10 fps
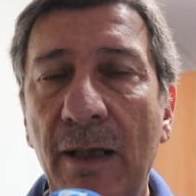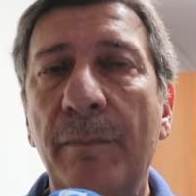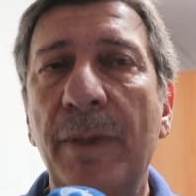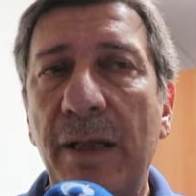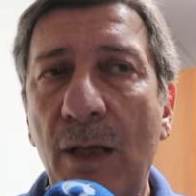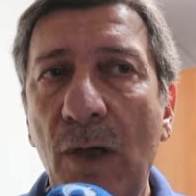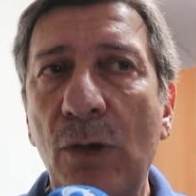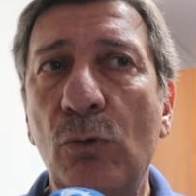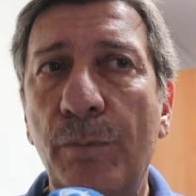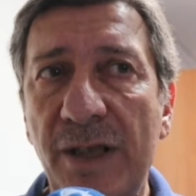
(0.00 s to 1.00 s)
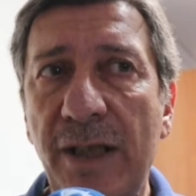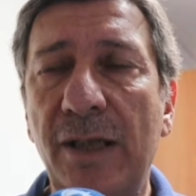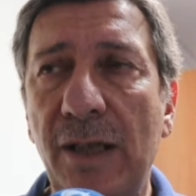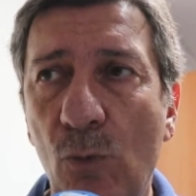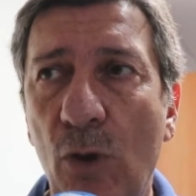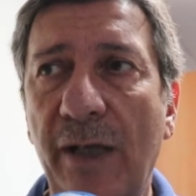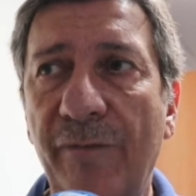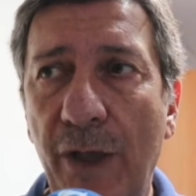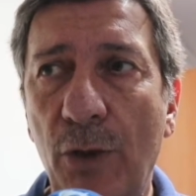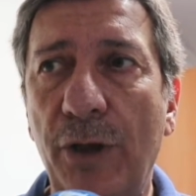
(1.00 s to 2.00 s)
perché quando un paziente muore è
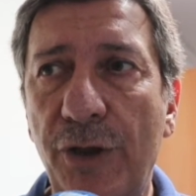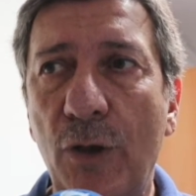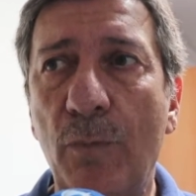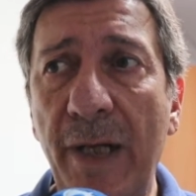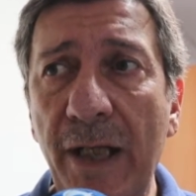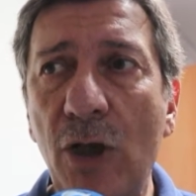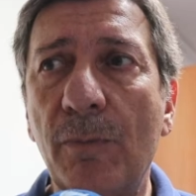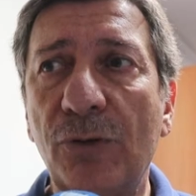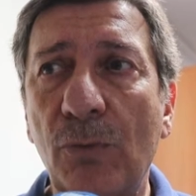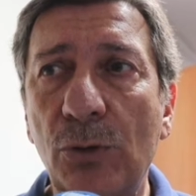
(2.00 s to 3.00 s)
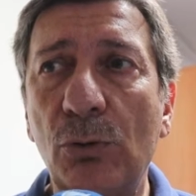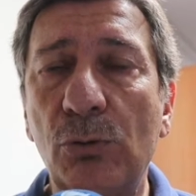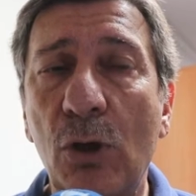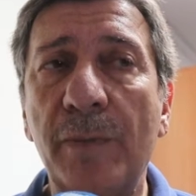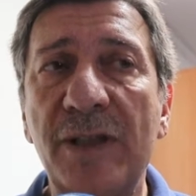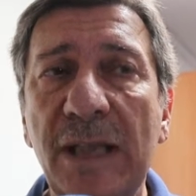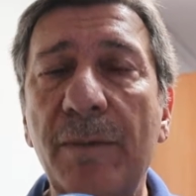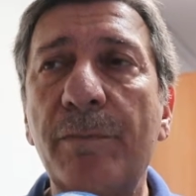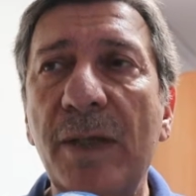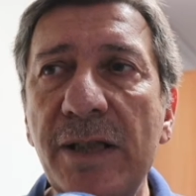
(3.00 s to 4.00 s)
vero che c'è un medico, ma soprattutto noi pensiamo
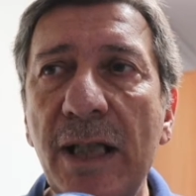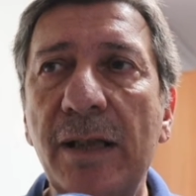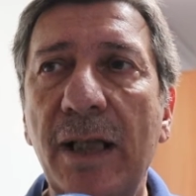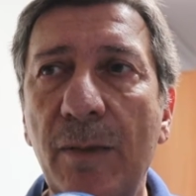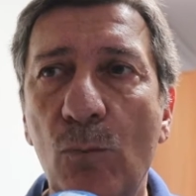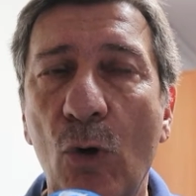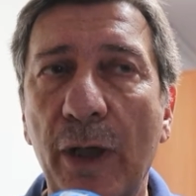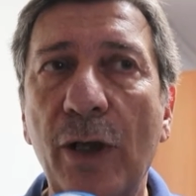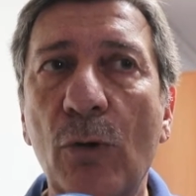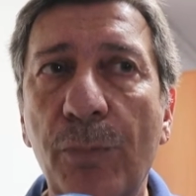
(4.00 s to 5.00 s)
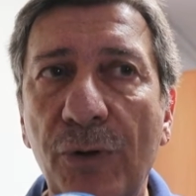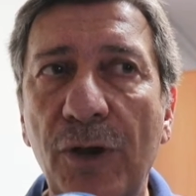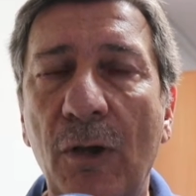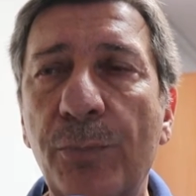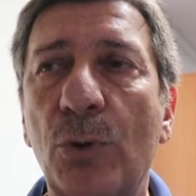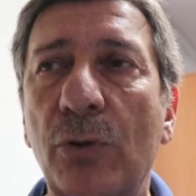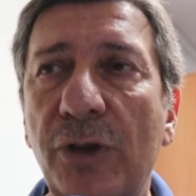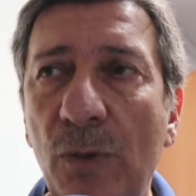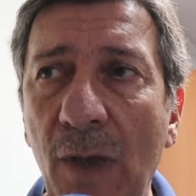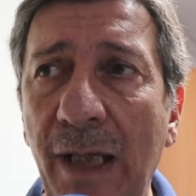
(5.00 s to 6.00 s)
al paziente che muore e non possiamo più
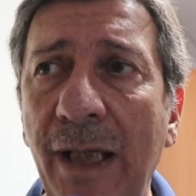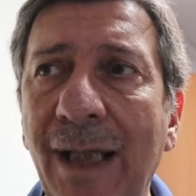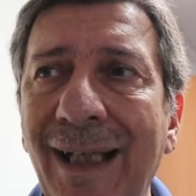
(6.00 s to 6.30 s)
continuare